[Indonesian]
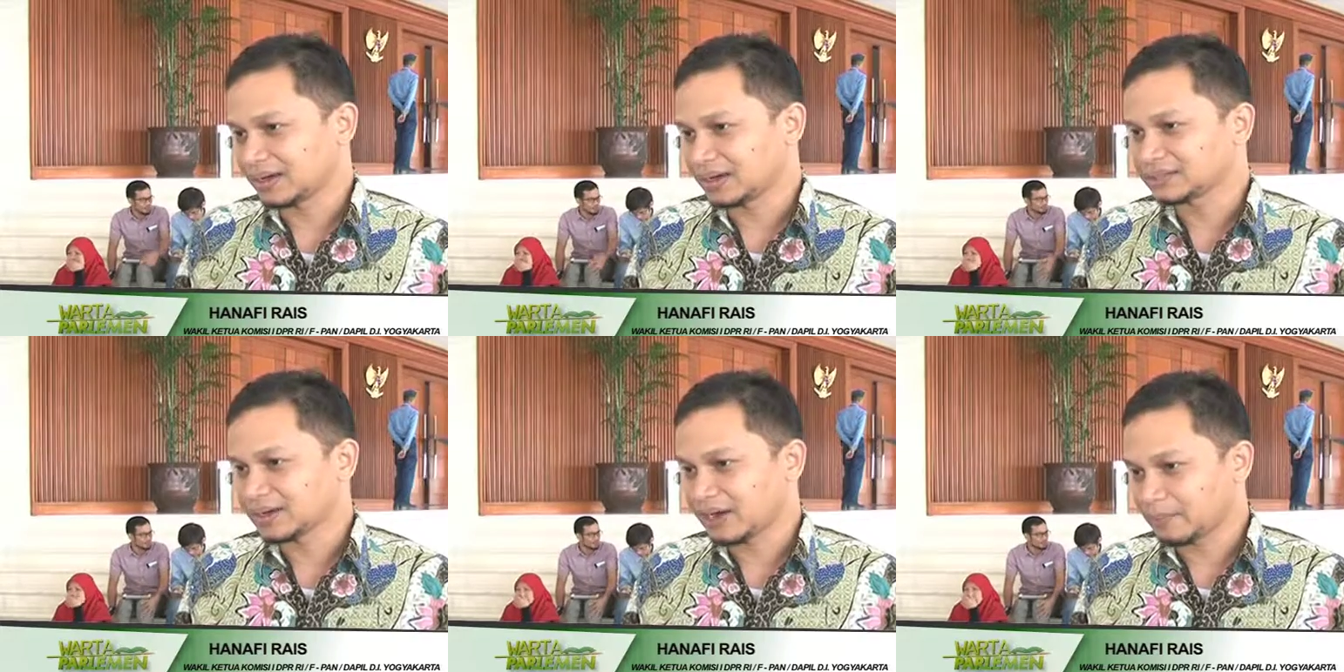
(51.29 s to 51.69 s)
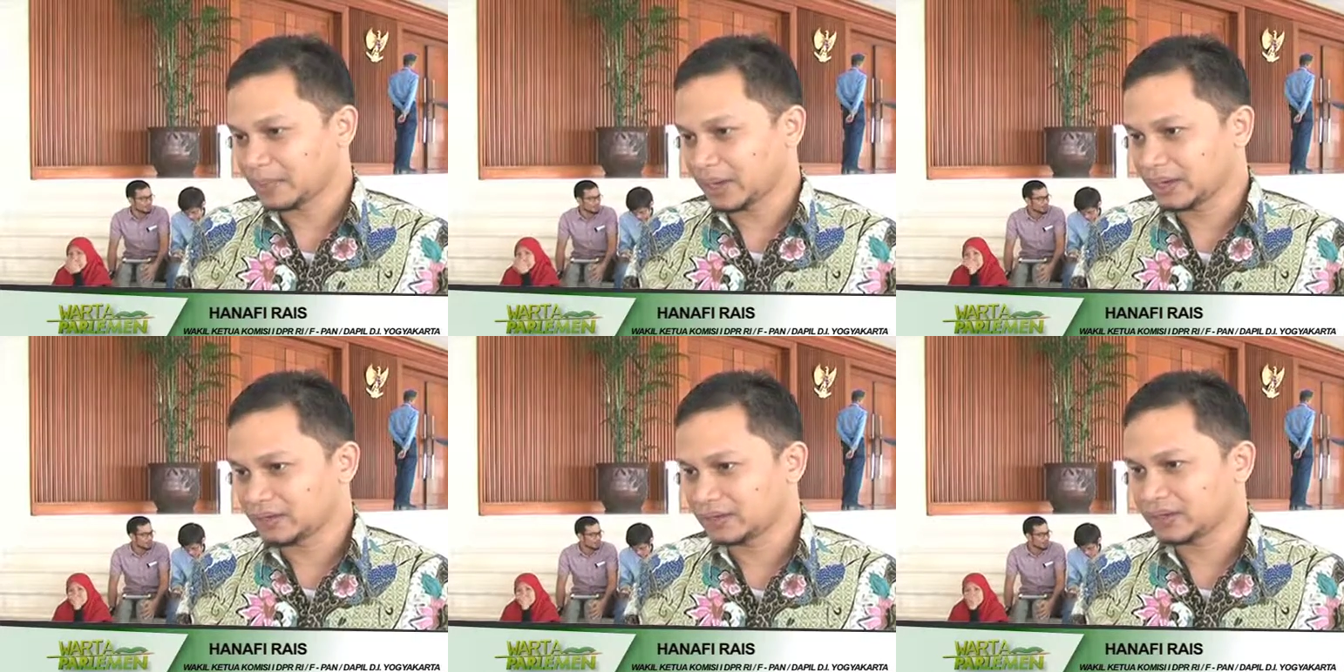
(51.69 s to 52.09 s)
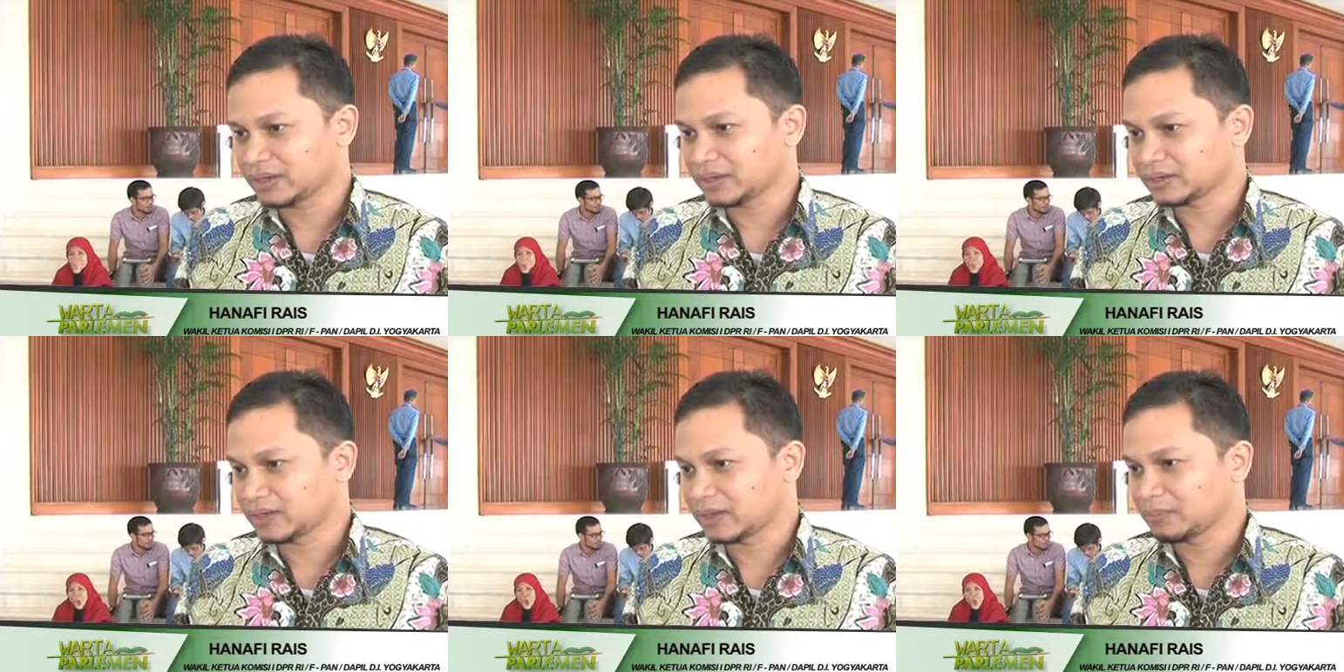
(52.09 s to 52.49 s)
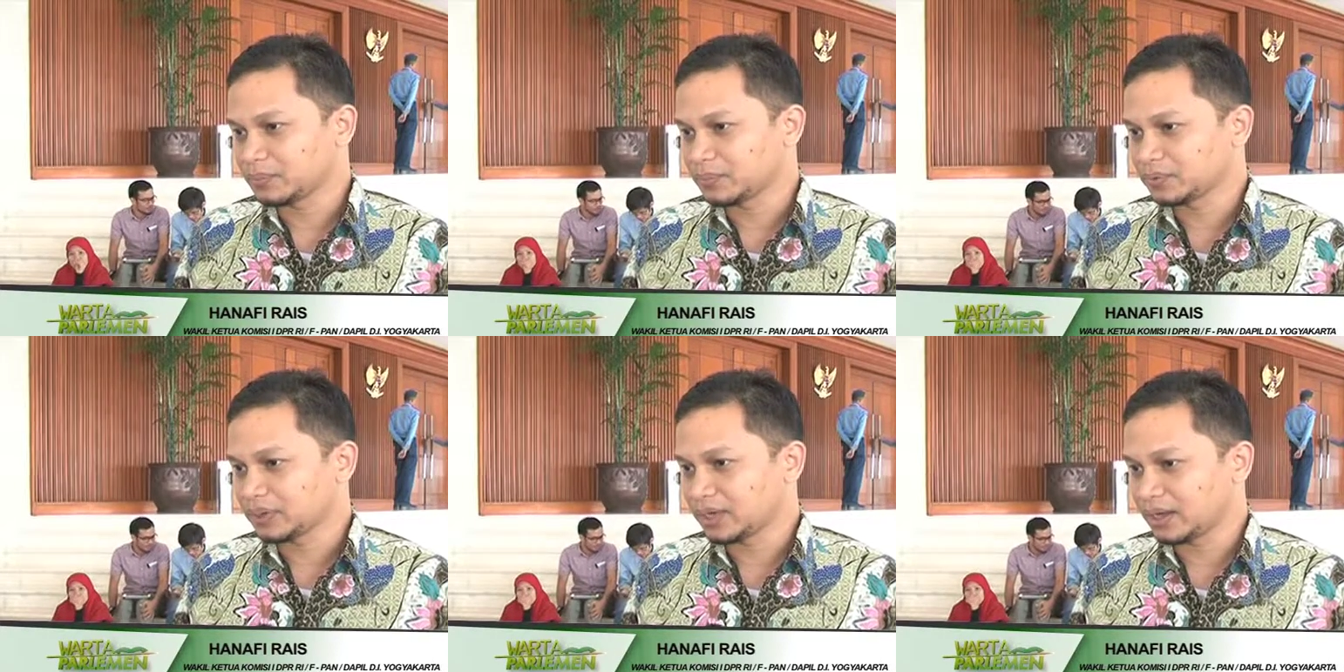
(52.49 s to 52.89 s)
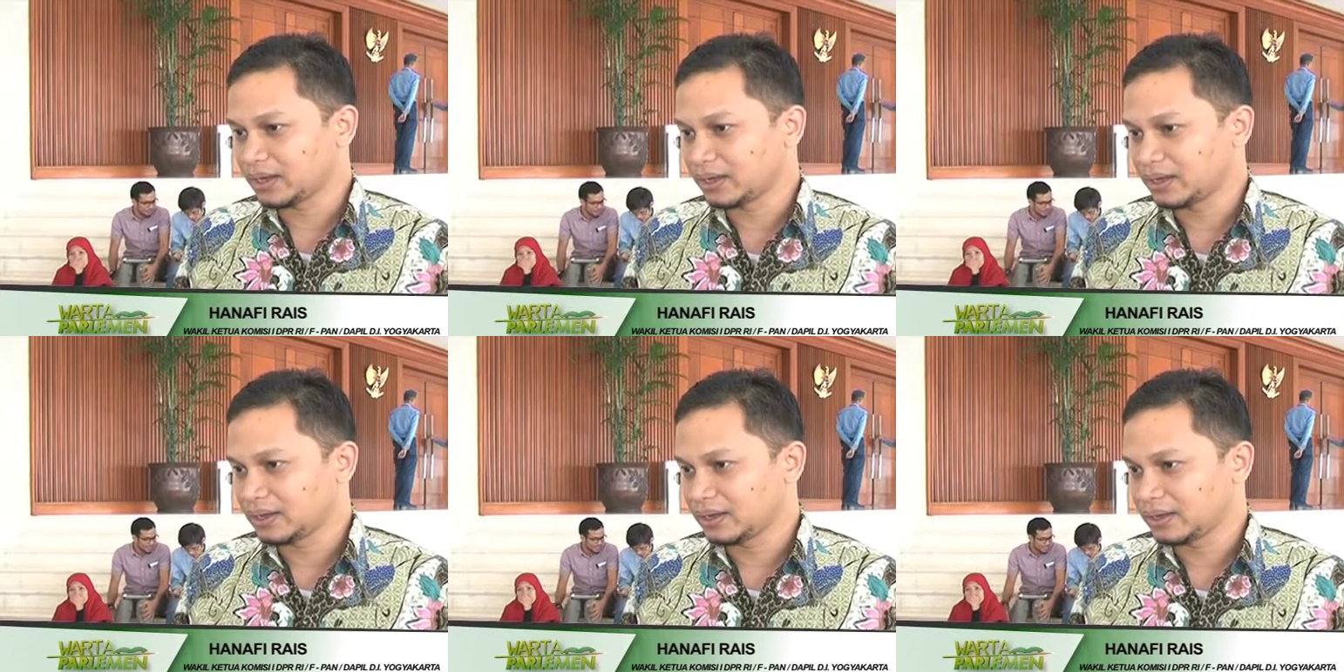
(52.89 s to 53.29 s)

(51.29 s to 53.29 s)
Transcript: Karena selama ini kita punya